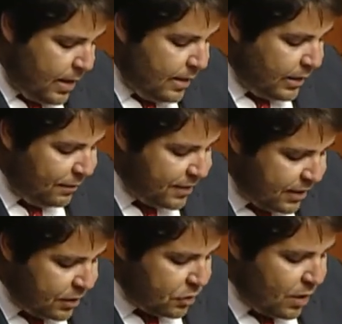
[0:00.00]
Devem
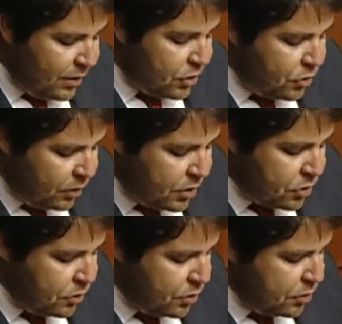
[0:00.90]
ser asseguradas todas as
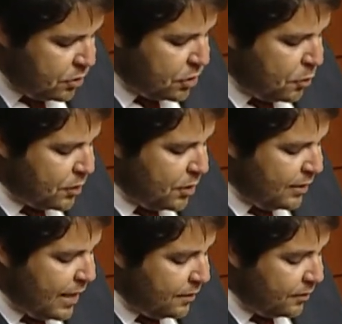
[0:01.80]
condições de
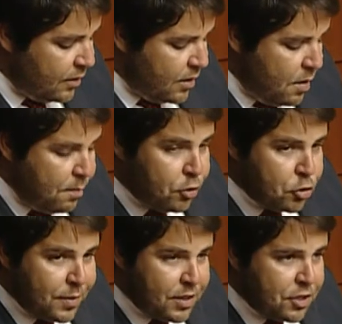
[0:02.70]
operacionalidade para os
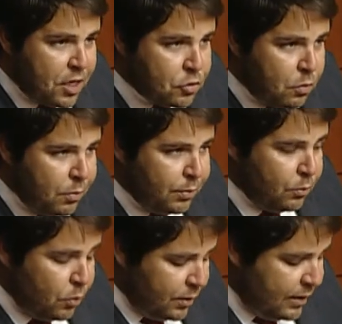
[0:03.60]
passageiros com
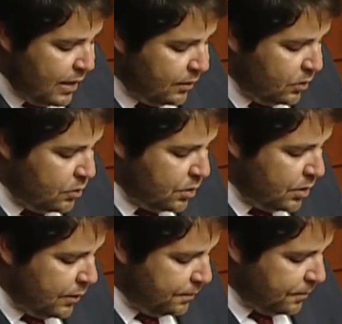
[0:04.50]
mobilidade
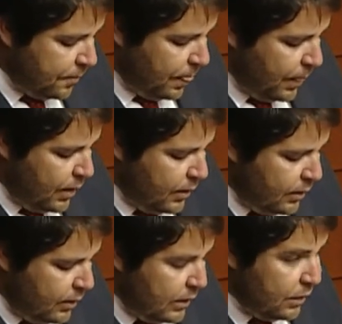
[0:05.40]
reduzida.
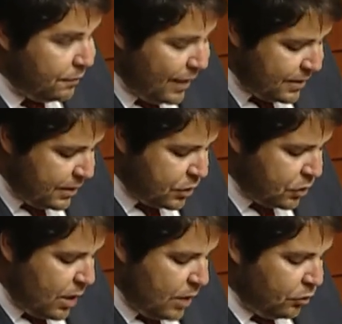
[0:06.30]
Deverá ser
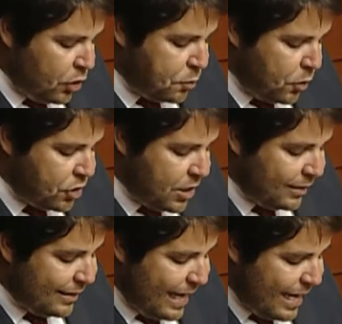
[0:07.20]
assegurado o transporte
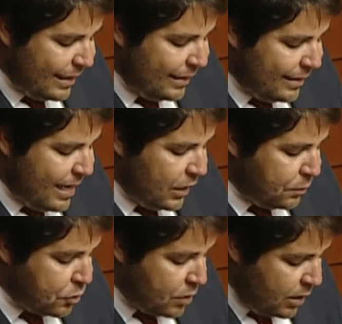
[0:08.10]
geral de carga e de carga
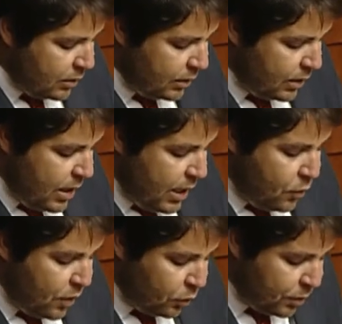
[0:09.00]
postal,
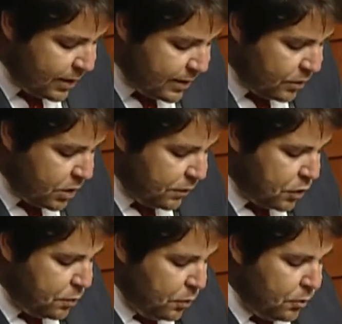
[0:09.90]
enquanto obrigação de
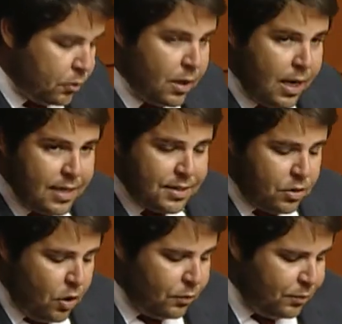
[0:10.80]
serviço público, assim
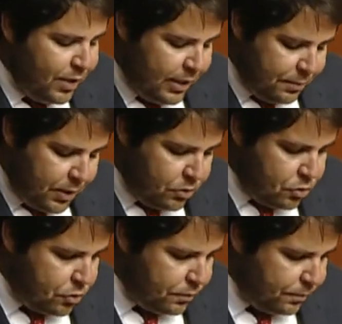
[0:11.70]
como de medicamentos.